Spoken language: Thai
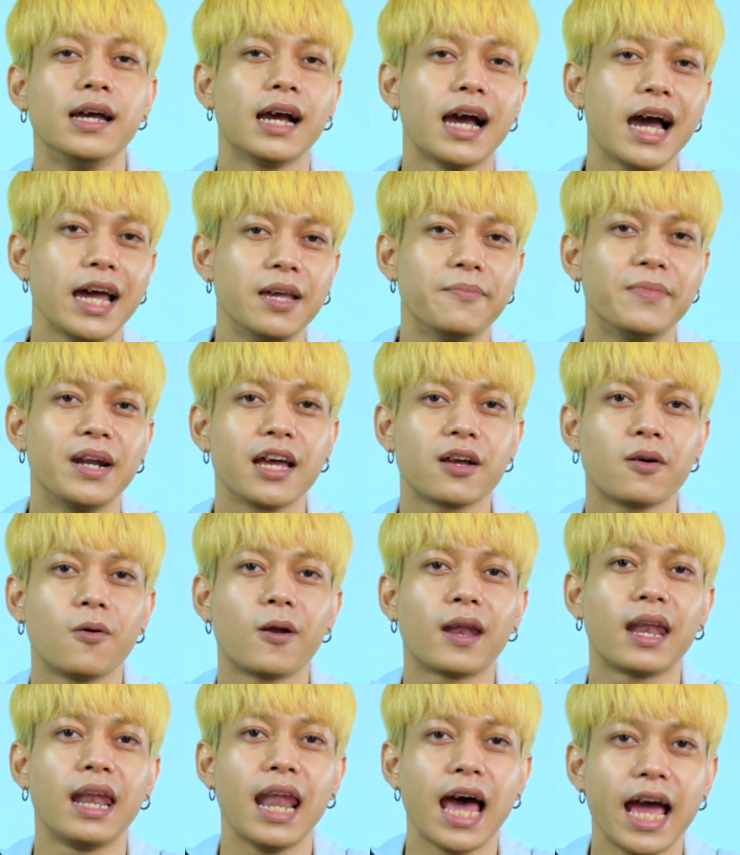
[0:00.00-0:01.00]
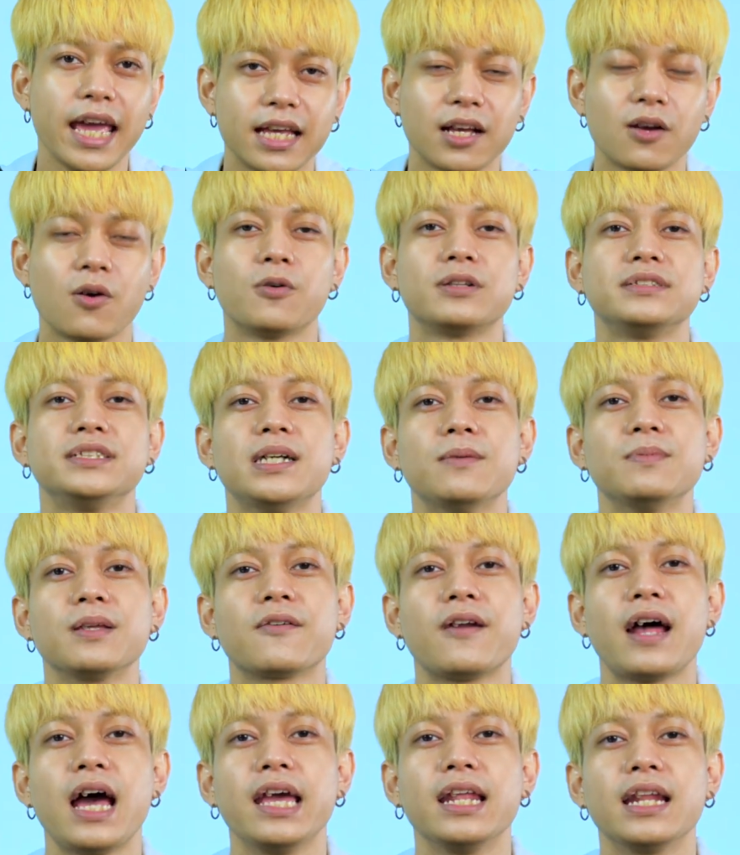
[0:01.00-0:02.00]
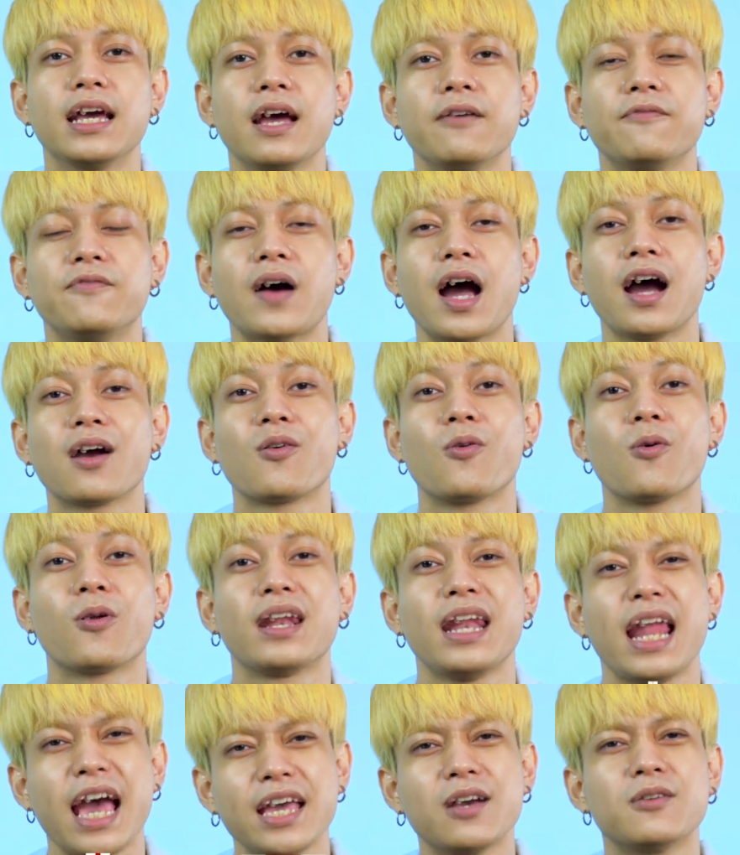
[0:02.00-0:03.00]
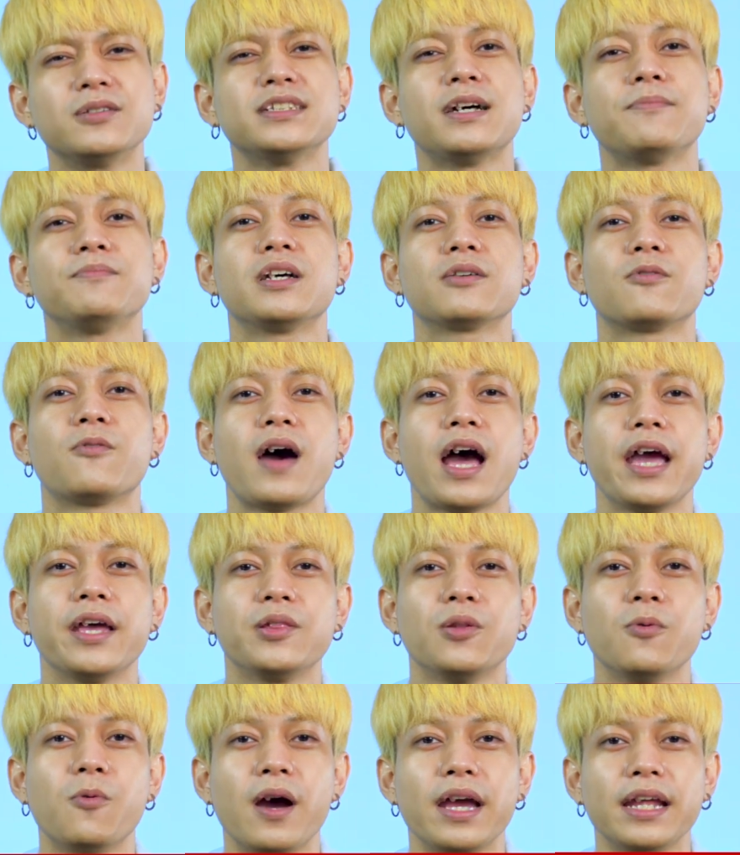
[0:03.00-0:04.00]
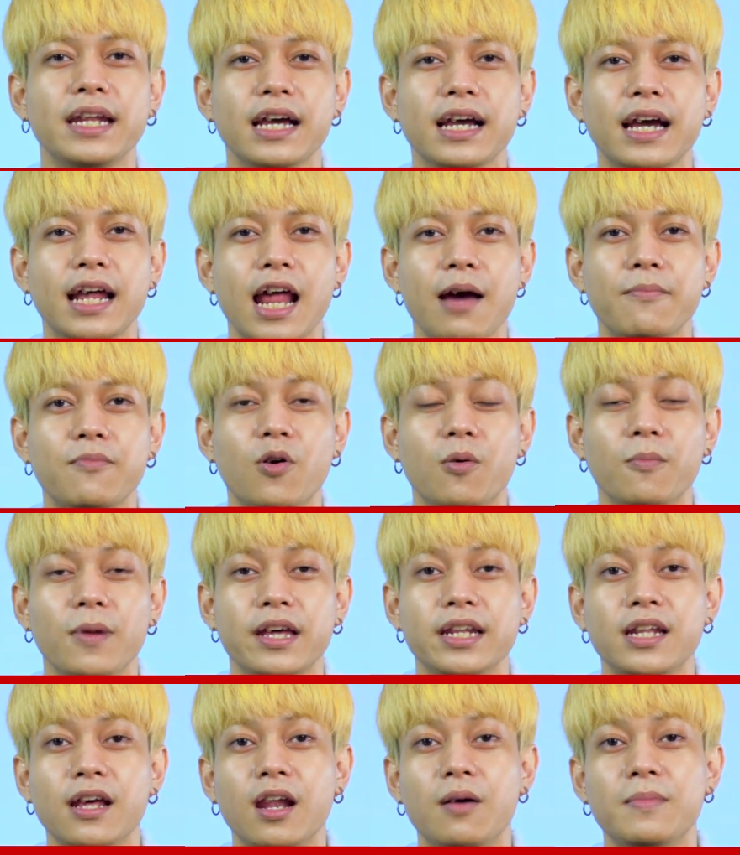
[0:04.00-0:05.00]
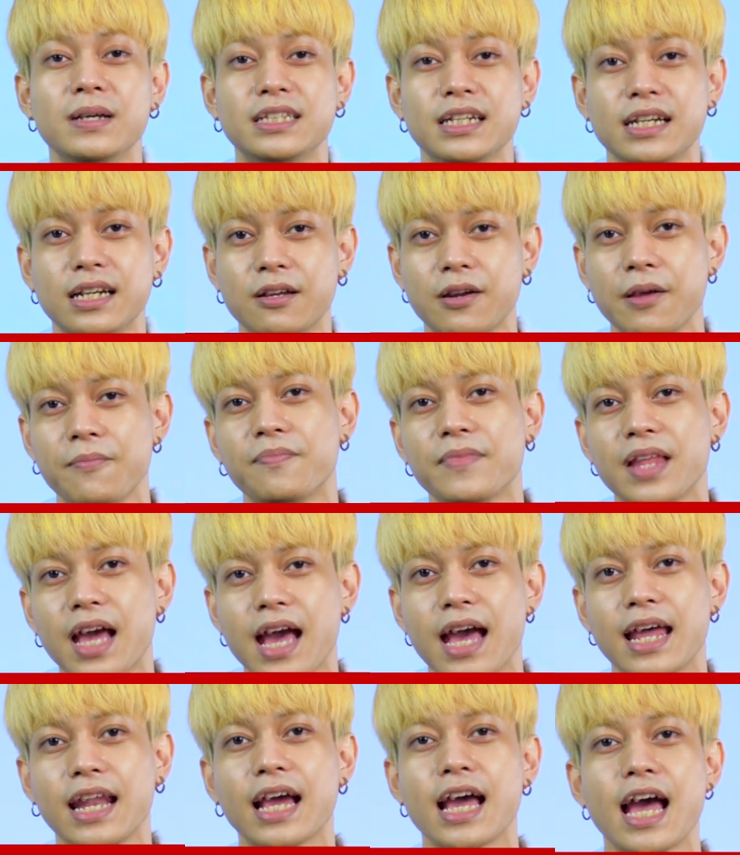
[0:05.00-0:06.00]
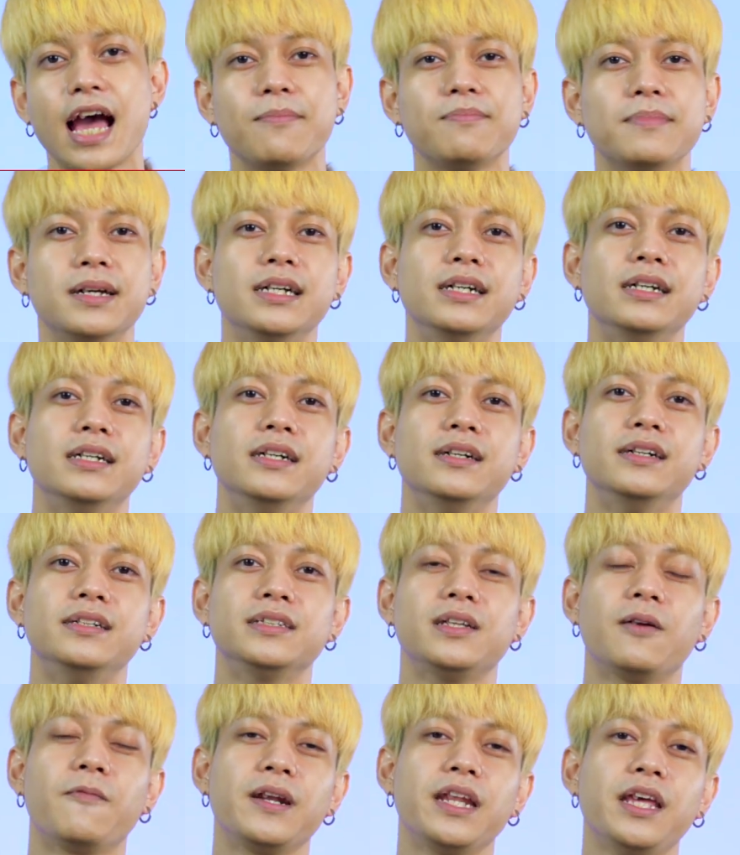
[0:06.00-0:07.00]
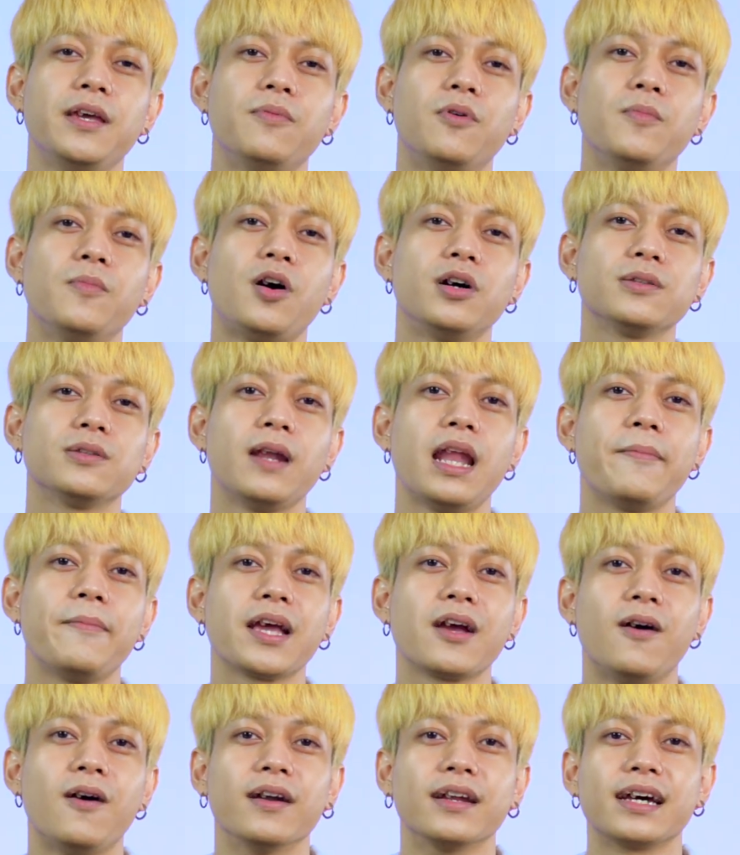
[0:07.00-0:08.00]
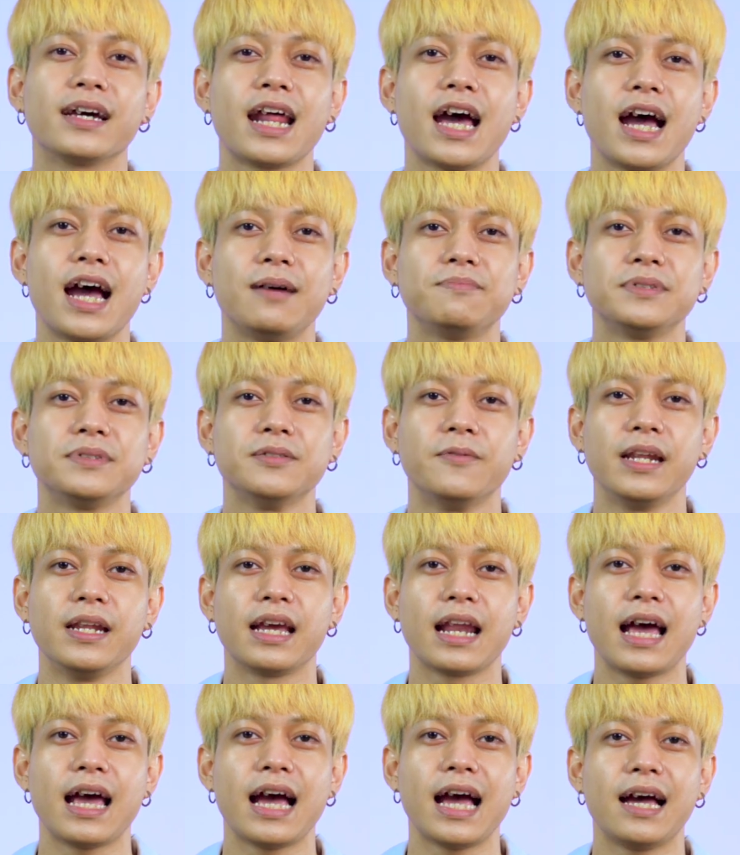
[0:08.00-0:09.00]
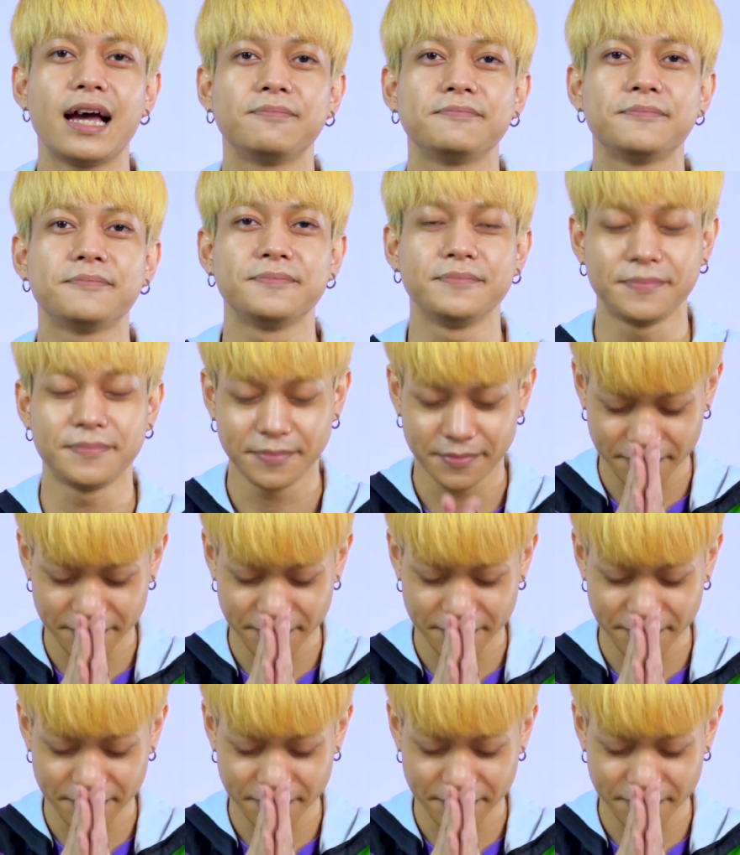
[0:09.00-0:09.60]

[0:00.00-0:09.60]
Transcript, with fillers: ใครยังไม่ได้กดไลค์กด Subscribe นะฝากกดไลค์กด Subscribe ด้วยนะครับผมแล้วเดี๋ยวเราไปเจอกันคลิปหน้านะครับวันนี้ผมขอตัวลาไปก่อนครับสวัสดีครับ